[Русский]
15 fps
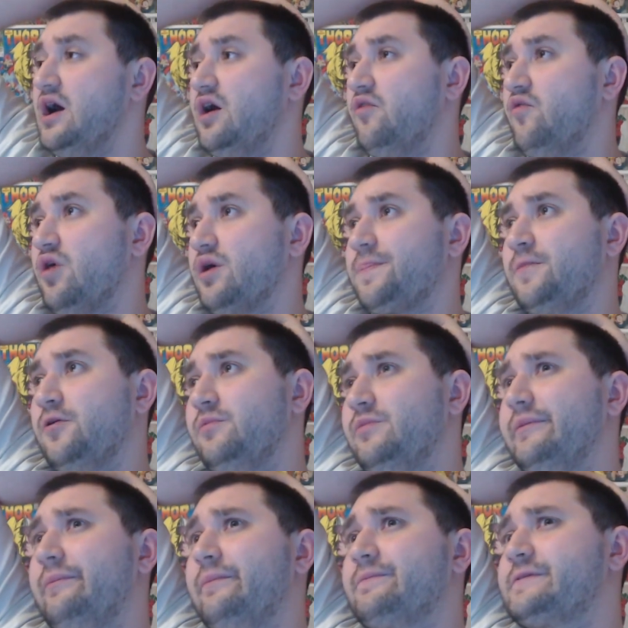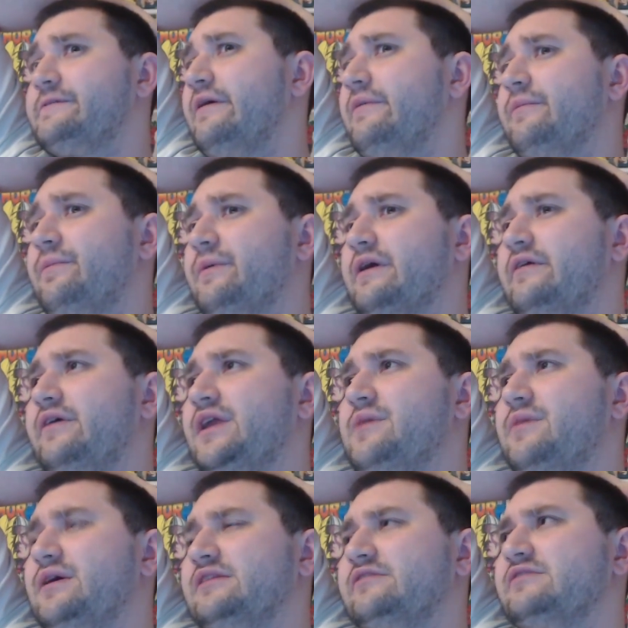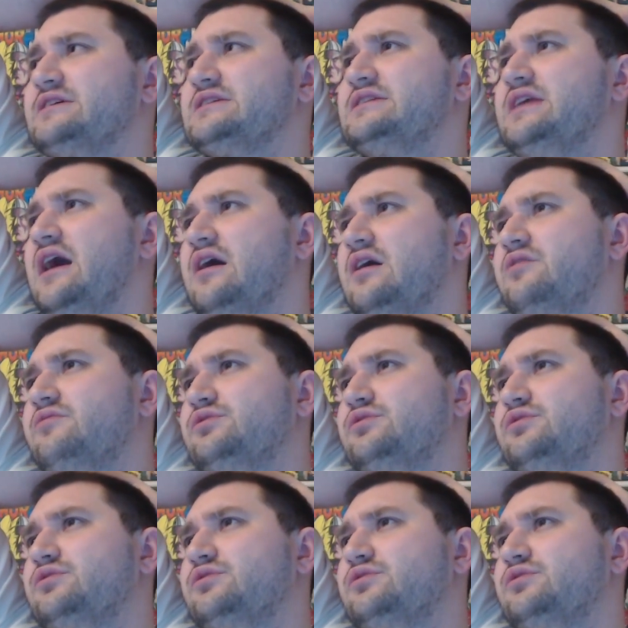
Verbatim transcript: Вот, но мы с вами поговорим о новостях.